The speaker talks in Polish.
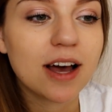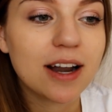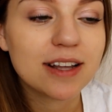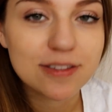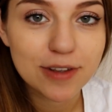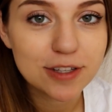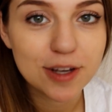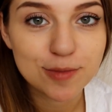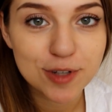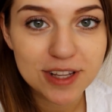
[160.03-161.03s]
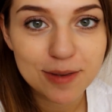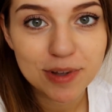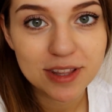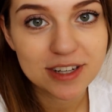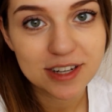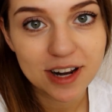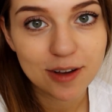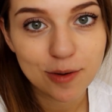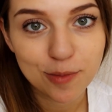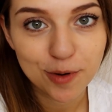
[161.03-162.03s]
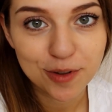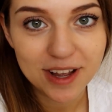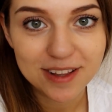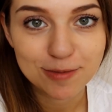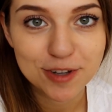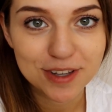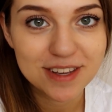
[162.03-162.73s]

ale stwierdziłam, że nie będę szalała, bo i tak nam się